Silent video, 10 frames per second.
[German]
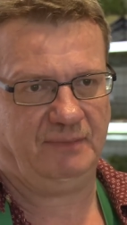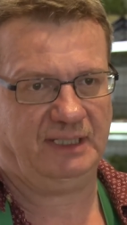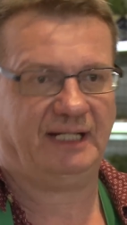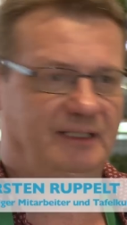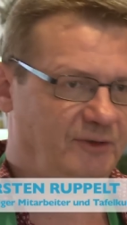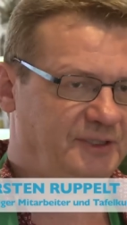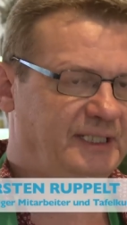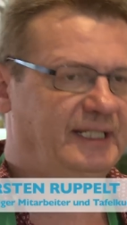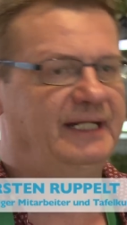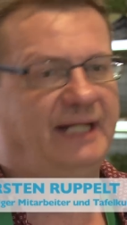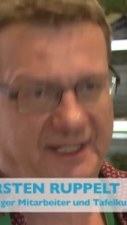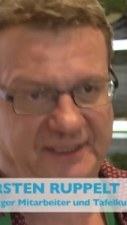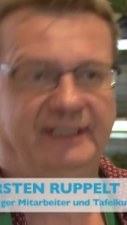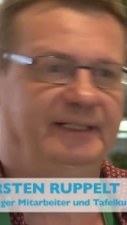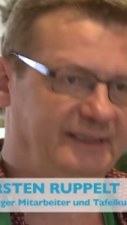Man lernt Leute kennen,
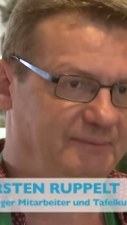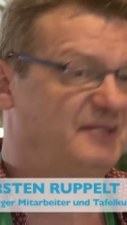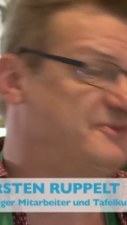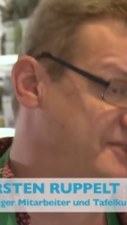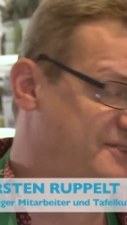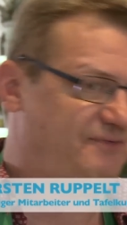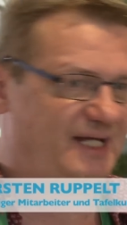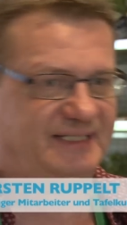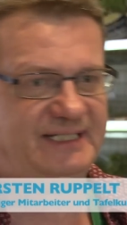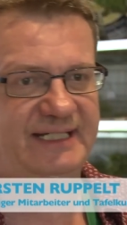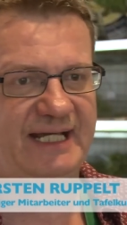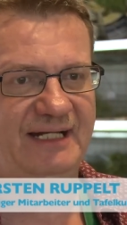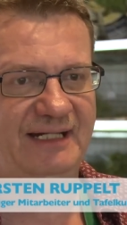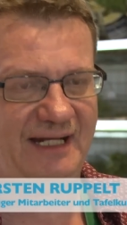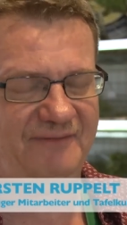andere, die man sonst vielleicht nicht
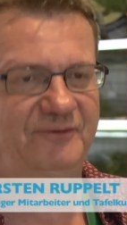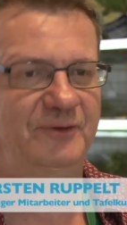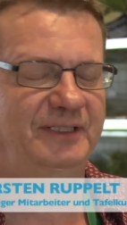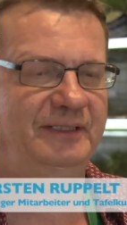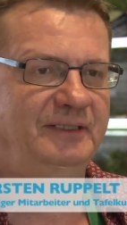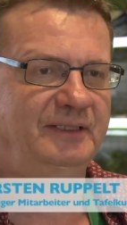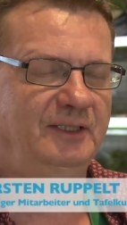kennenlernen würde.